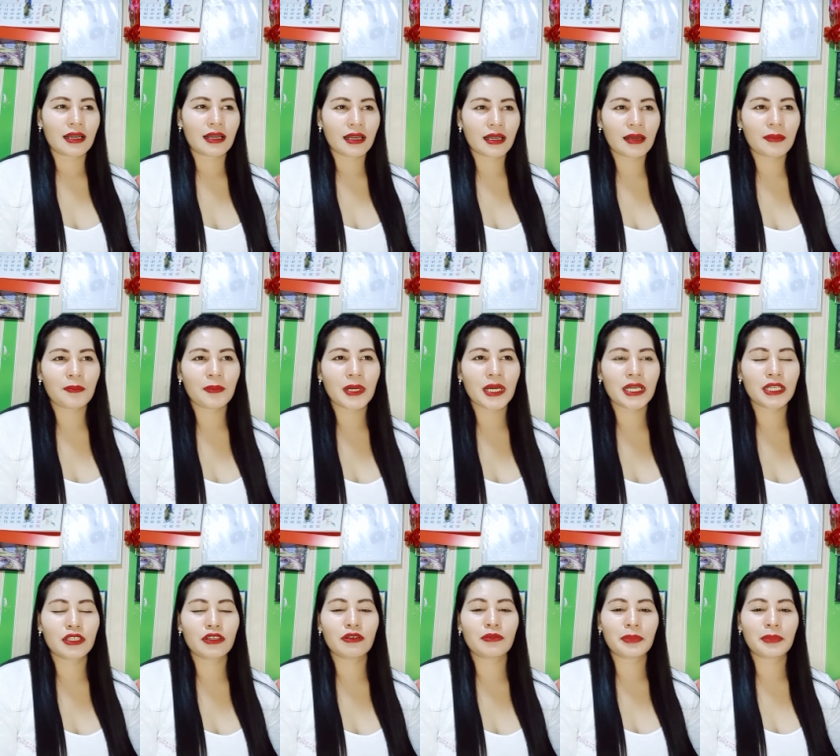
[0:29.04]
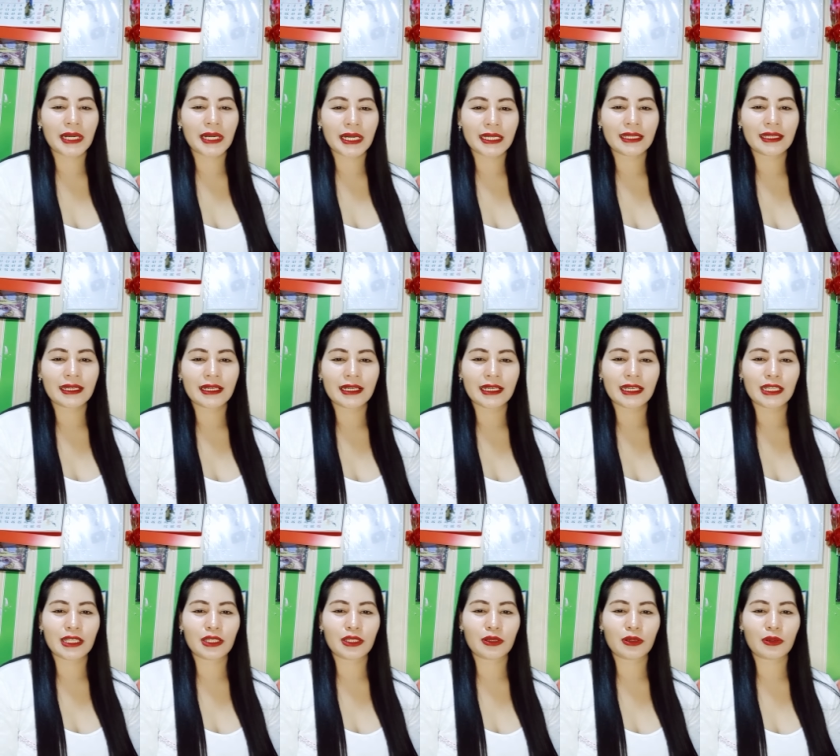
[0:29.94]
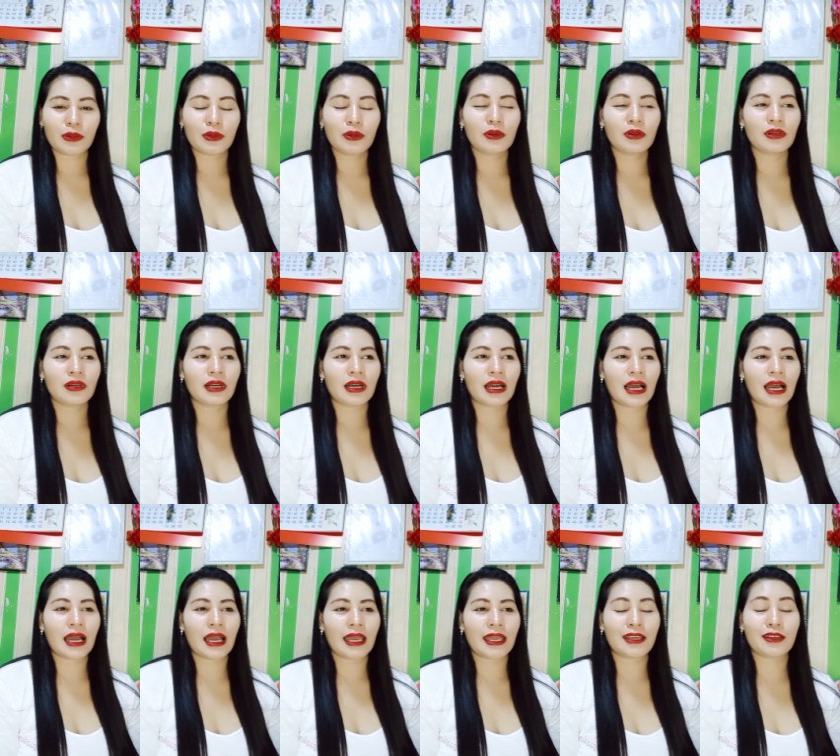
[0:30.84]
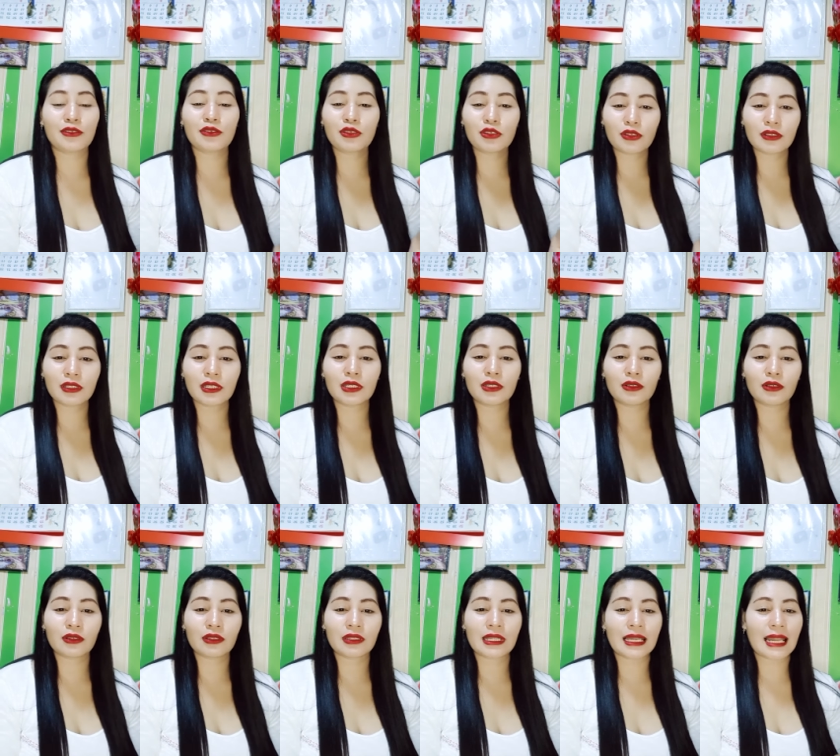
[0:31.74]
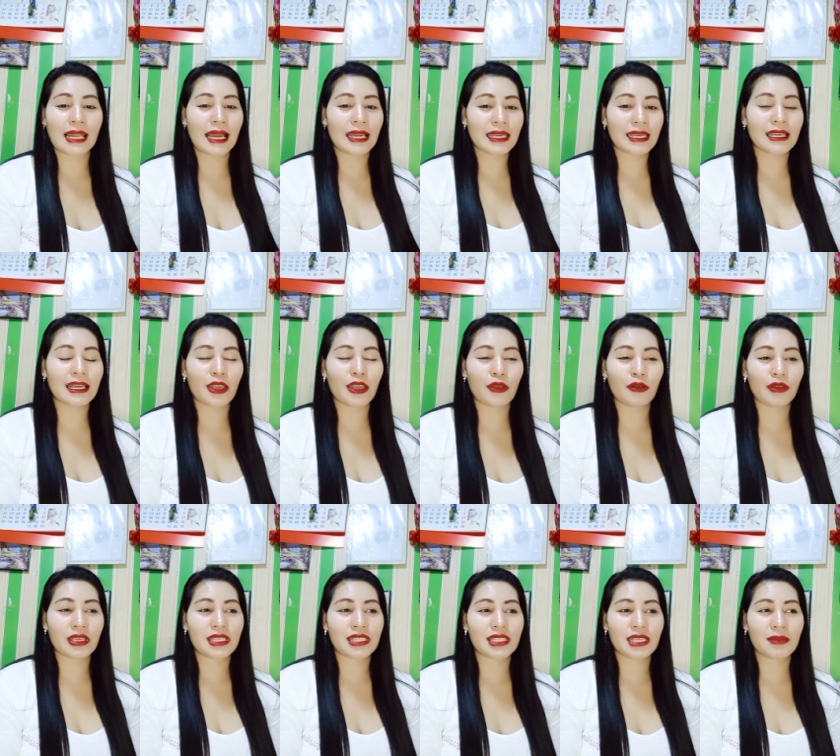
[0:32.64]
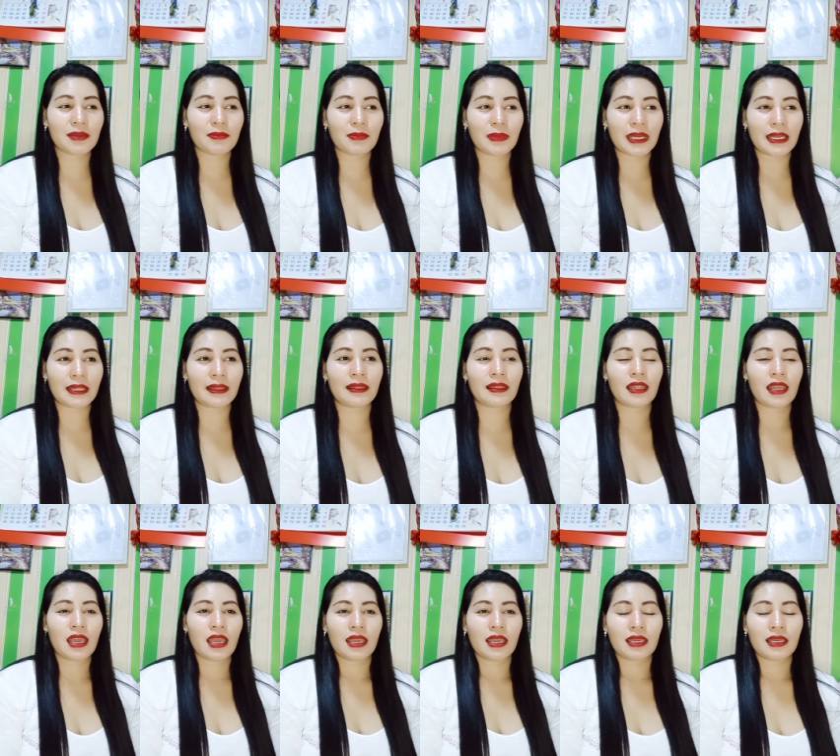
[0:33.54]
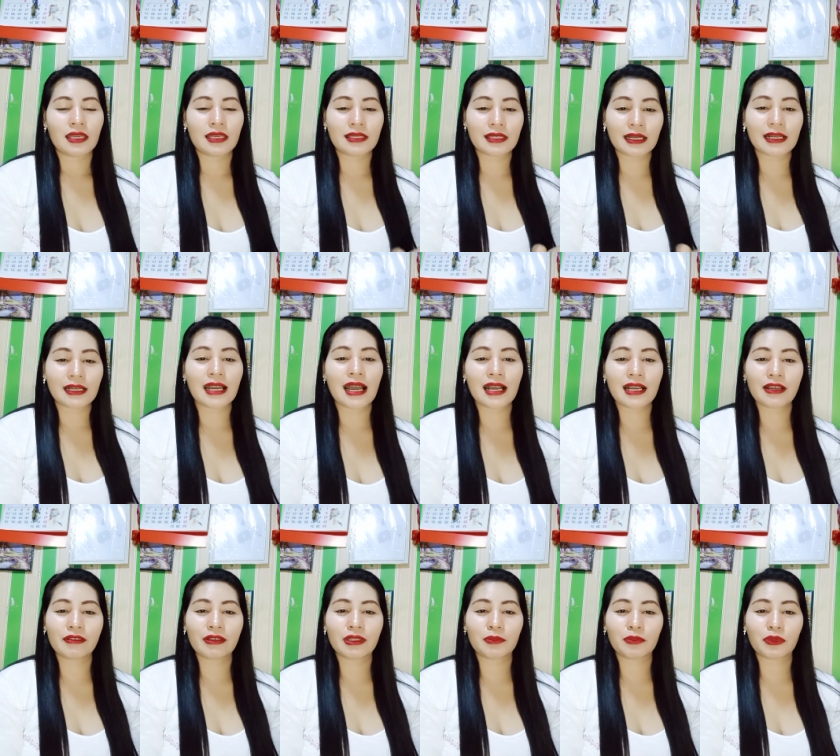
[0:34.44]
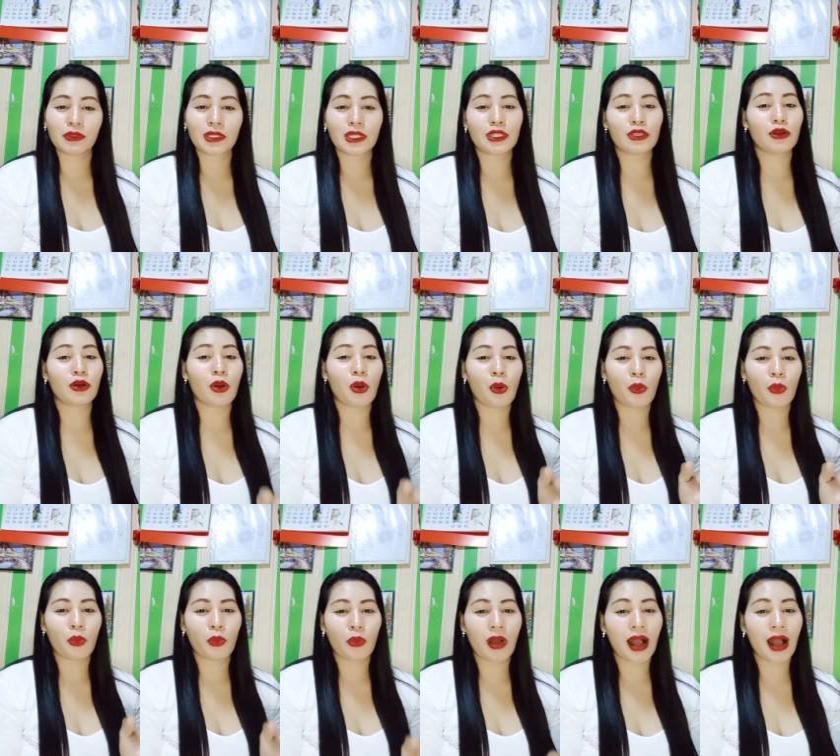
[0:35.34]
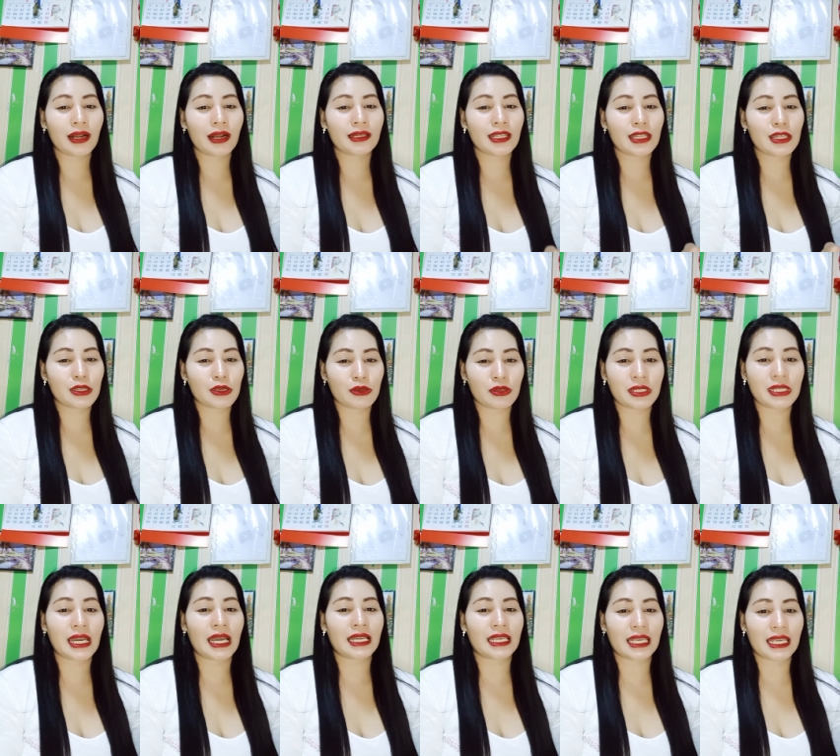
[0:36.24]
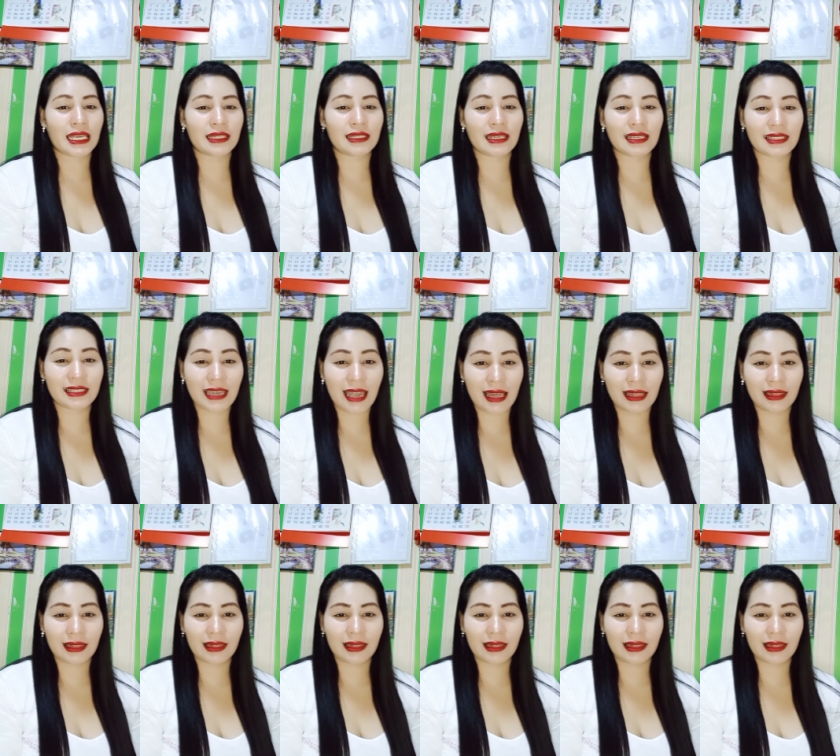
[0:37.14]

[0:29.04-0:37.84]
Kapag yung partner ninyo ay gusto ninyo na lagi kayong isipin is ang gagawin po ninyo, huwag ninyo siyang i-chat.